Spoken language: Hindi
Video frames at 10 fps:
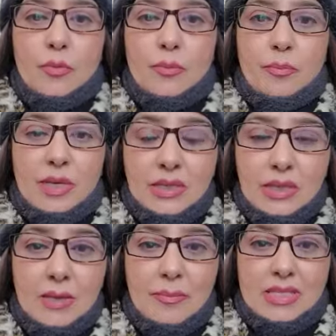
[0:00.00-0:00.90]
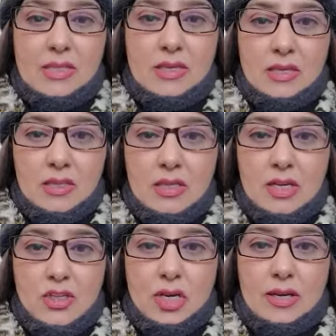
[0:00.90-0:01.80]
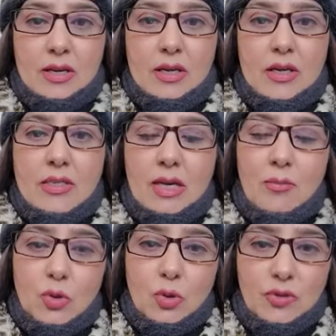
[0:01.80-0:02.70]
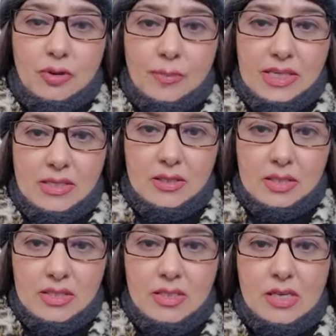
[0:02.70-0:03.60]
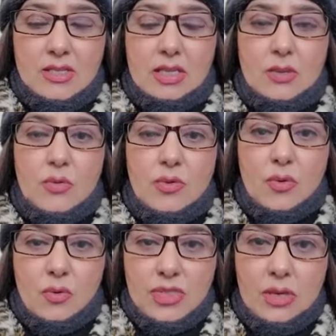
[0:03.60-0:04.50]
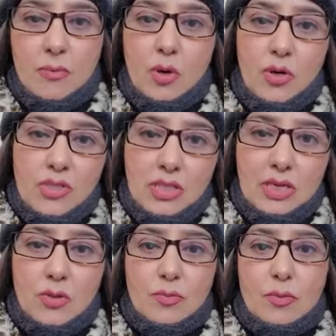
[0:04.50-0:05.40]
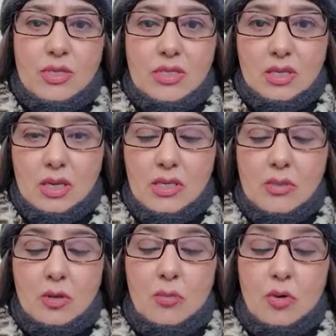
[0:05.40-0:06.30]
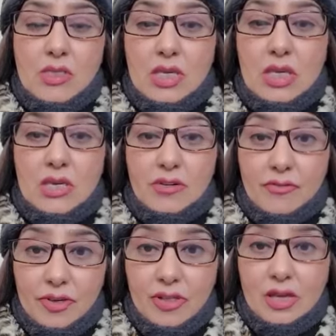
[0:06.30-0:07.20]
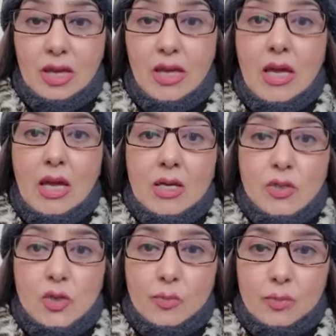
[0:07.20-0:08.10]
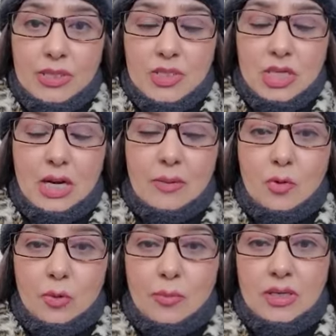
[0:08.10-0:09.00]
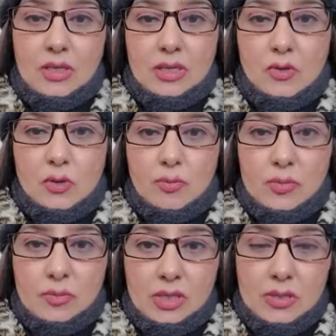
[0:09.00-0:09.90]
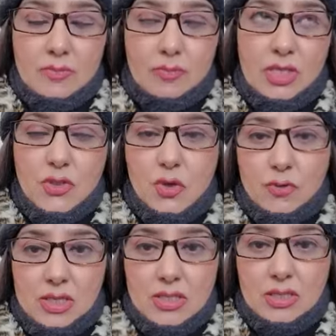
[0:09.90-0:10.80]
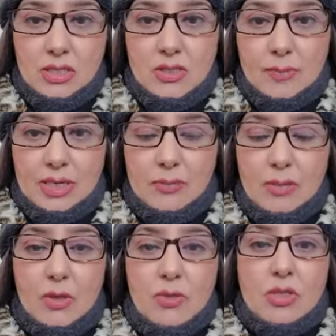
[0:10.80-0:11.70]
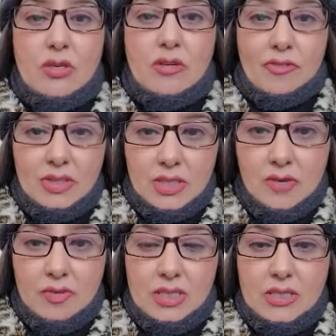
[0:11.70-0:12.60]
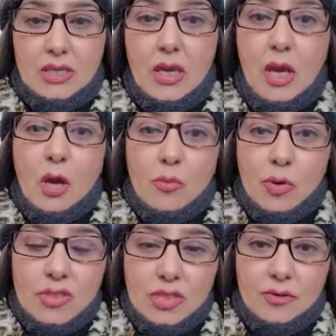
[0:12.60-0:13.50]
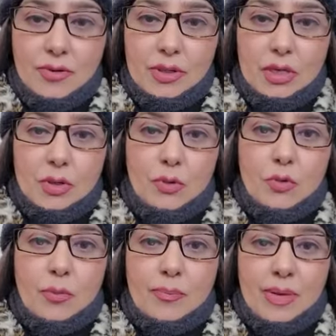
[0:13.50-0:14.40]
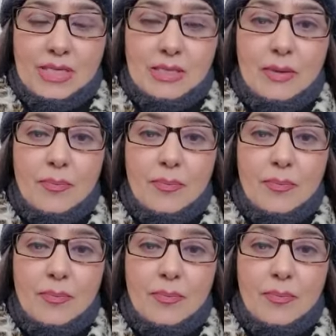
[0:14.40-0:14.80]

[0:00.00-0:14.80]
मंथली पैसे नहीं दिए जा रहे हैं साल में दो दफा पैसे रिलीज किए जाते हैं उसकी वजह बहुत सारी उसमें मिस्टेक्स और बहुत सारी गफलत है जो पंजाब गवर्नमेंट के जो मिनिस्टर ऑफ कल्चर का डिपार्टमेंट है उसकी गफलत की वजह से बहुत सारे फनकारों को पैसे